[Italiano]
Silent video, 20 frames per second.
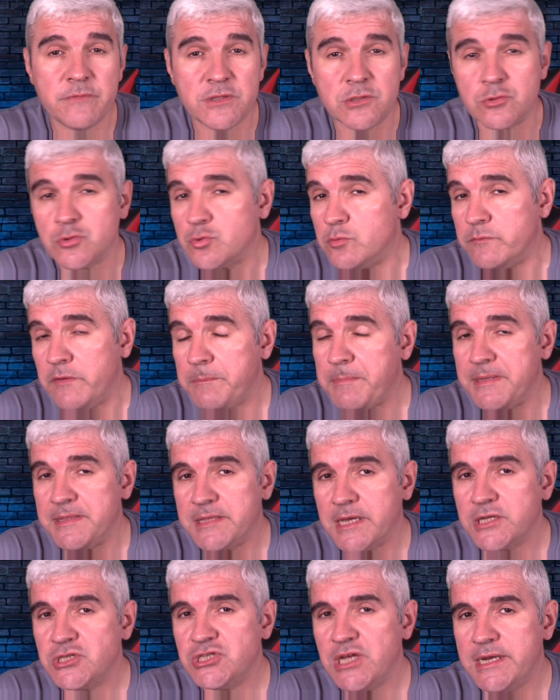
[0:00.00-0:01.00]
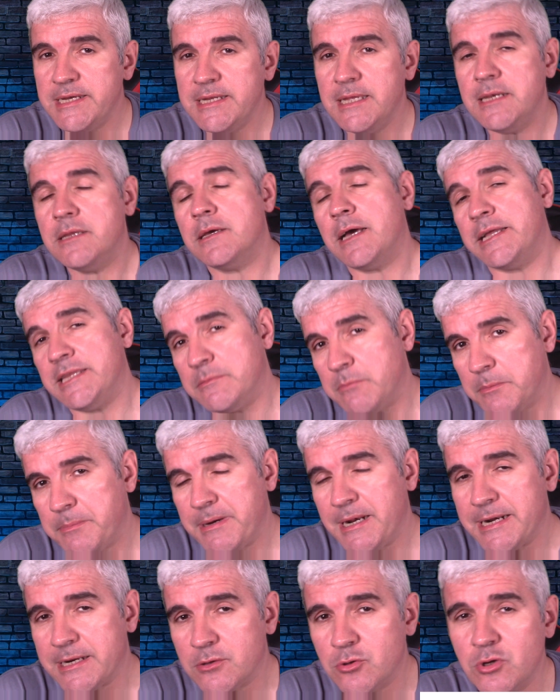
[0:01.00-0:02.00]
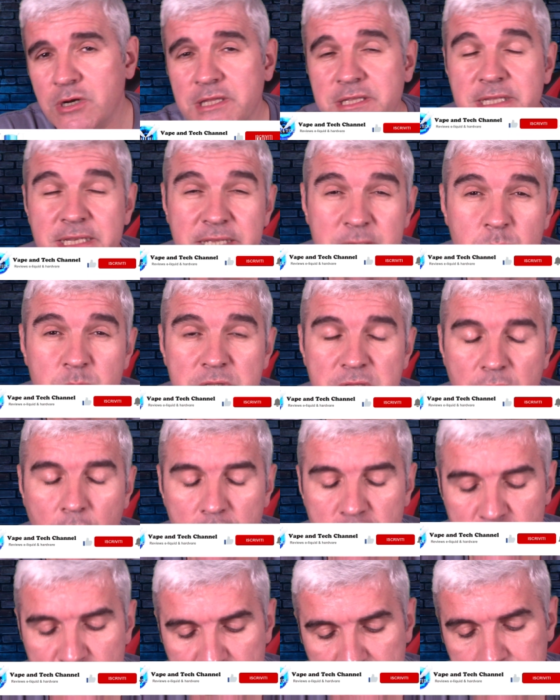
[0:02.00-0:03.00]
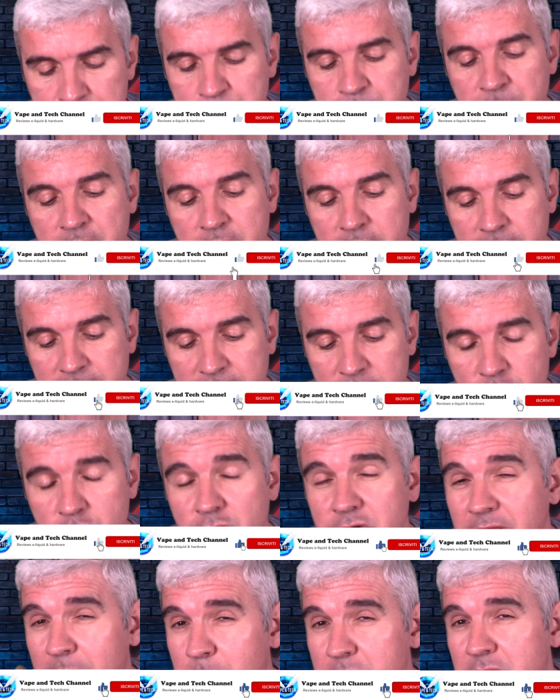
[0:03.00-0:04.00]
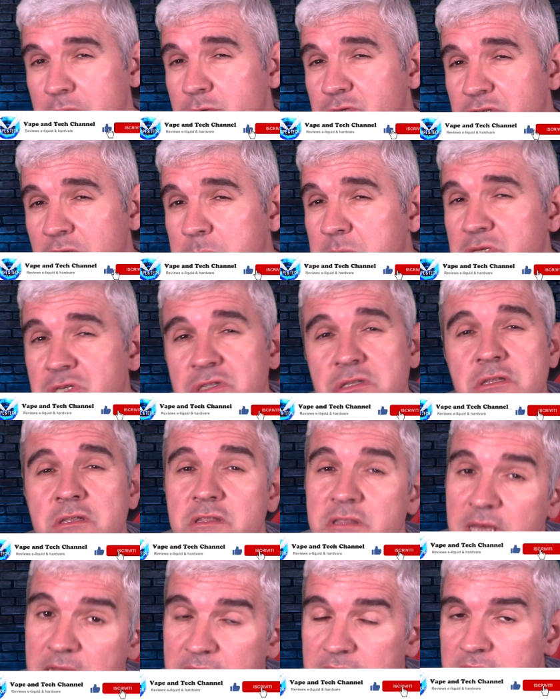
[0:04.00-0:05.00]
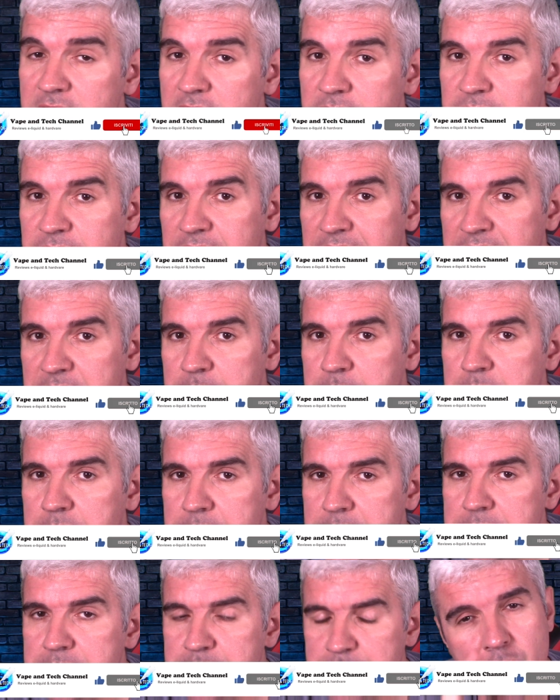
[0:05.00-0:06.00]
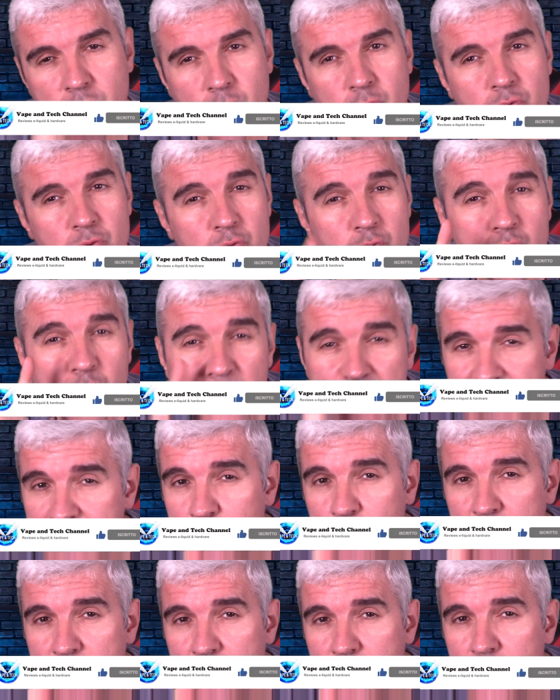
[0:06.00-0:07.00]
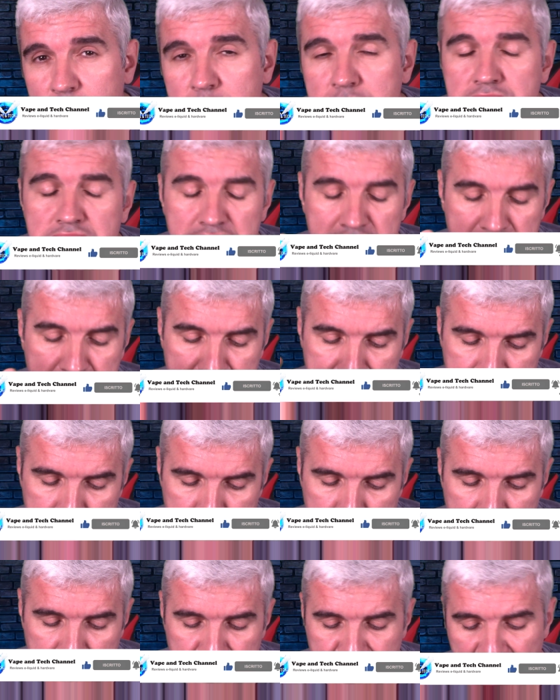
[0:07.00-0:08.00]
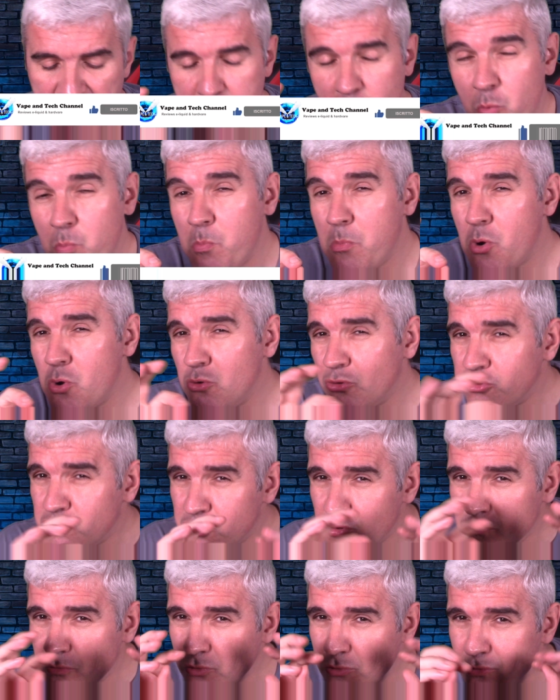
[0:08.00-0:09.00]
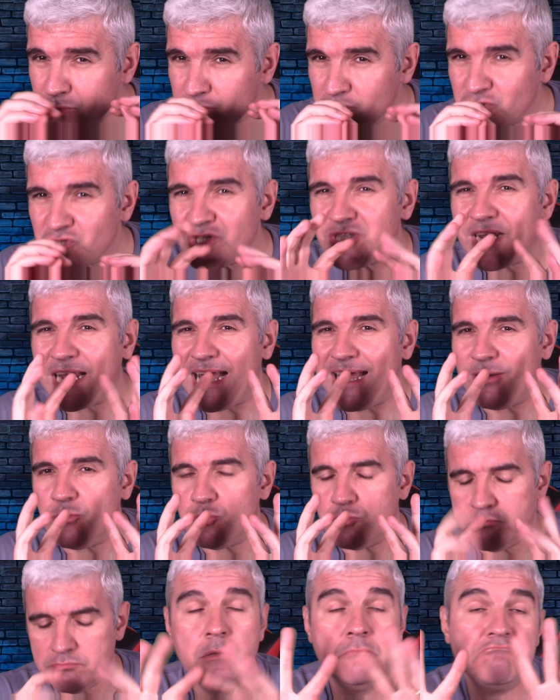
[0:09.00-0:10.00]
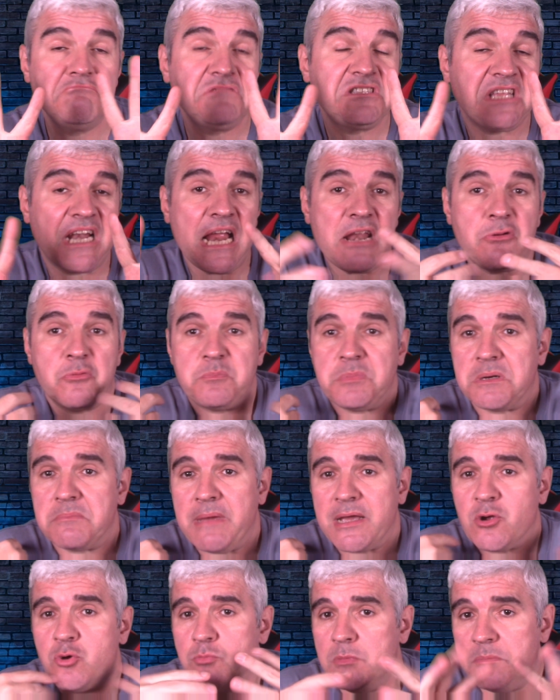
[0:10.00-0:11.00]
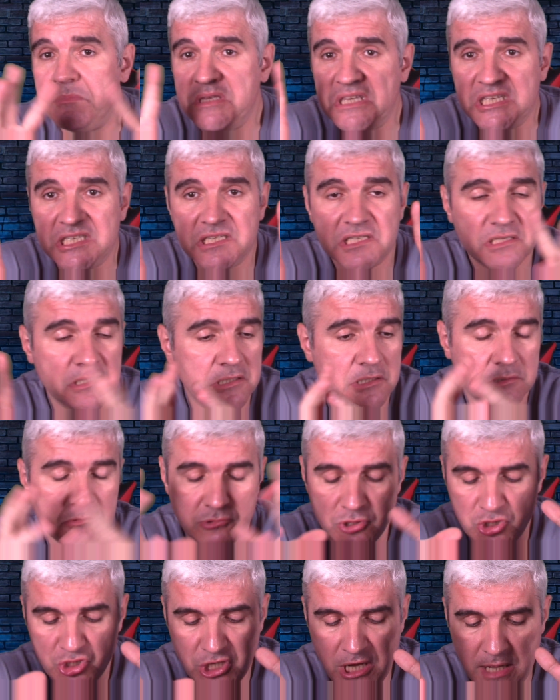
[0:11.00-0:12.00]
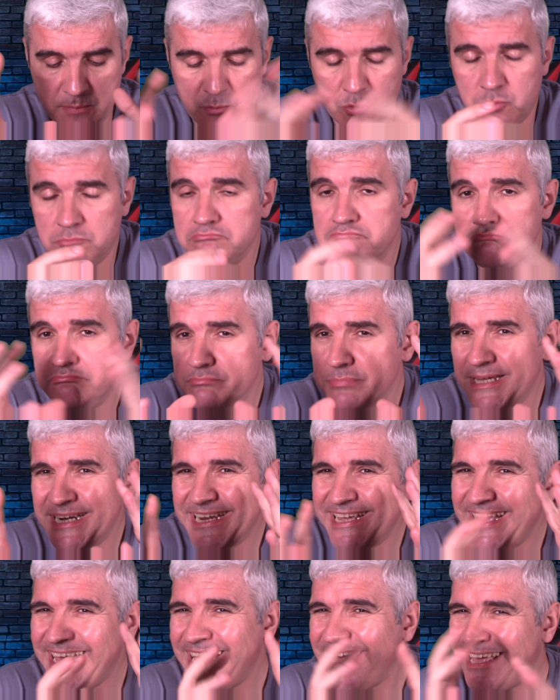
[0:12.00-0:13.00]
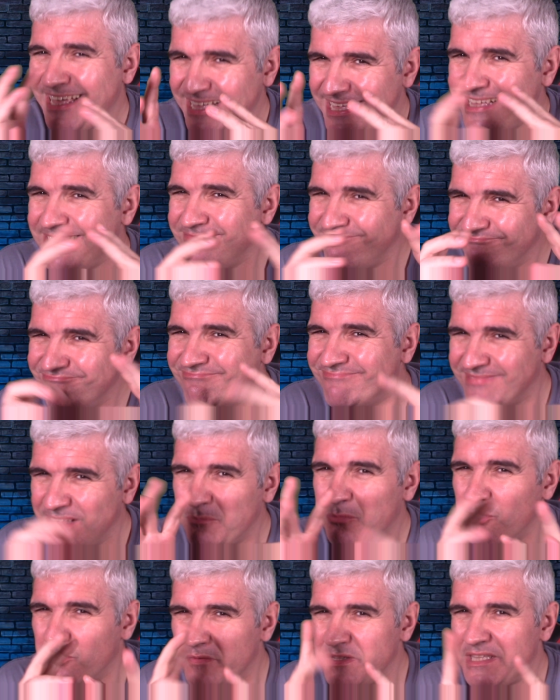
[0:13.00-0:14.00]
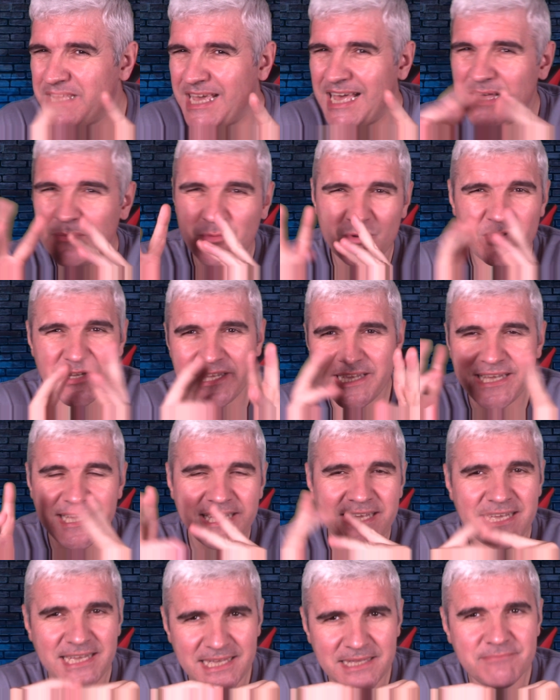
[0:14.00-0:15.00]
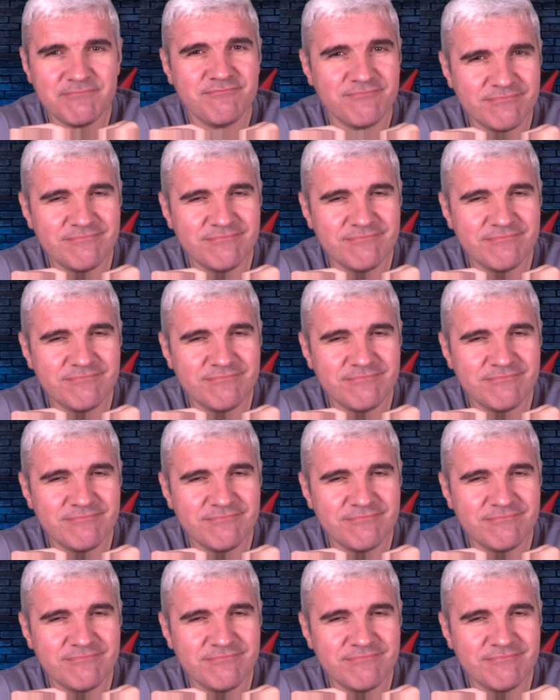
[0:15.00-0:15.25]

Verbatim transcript: video su Vape Tech Channel, andiamo a parlare ancora di liquidi oggi e torniamo dai nostri amici di TNT Vape con un liquido diciamo molto molto strano, strano per me come mix diciamo, perché dopo lo vediamo, è,